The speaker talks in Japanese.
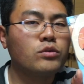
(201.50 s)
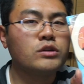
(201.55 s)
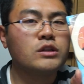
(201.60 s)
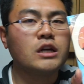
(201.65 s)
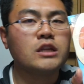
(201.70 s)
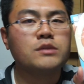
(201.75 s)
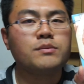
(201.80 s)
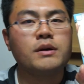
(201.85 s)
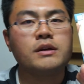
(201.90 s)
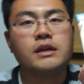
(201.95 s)
年
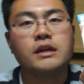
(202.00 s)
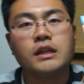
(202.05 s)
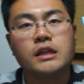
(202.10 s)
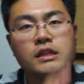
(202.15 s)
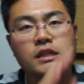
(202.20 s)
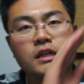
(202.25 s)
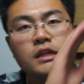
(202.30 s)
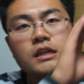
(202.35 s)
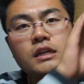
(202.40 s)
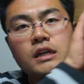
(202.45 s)
発売された
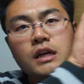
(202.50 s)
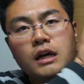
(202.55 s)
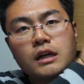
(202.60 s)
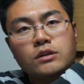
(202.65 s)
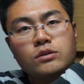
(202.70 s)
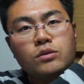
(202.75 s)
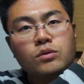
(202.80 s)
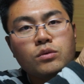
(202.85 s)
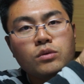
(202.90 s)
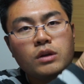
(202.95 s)
新
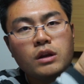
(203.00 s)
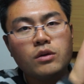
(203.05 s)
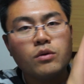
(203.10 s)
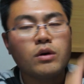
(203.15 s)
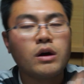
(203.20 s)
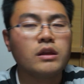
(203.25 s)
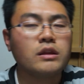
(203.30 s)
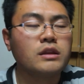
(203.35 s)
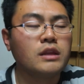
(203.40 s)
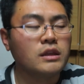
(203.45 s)
刊のこれを
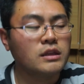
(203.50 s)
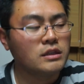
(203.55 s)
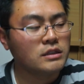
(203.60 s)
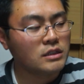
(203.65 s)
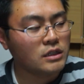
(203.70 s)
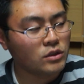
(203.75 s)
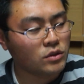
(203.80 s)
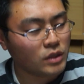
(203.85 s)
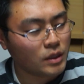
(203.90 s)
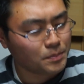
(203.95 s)
買ったんで
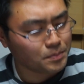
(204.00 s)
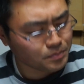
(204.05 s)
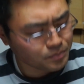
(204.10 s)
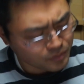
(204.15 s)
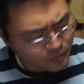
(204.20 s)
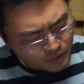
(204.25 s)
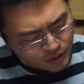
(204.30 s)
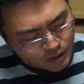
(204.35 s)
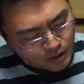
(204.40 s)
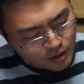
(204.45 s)
すけどね。
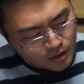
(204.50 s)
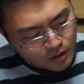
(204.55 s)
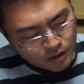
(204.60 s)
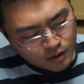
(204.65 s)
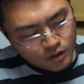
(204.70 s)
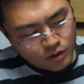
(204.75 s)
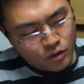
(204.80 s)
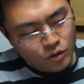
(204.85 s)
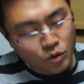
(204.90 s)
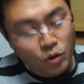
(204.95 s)

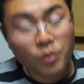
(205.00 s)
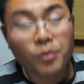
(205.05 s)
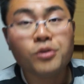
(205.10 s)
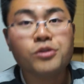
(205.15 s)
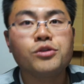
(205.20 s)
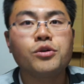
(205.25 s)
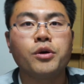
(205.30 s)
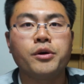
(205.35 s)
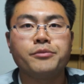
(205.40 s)
面白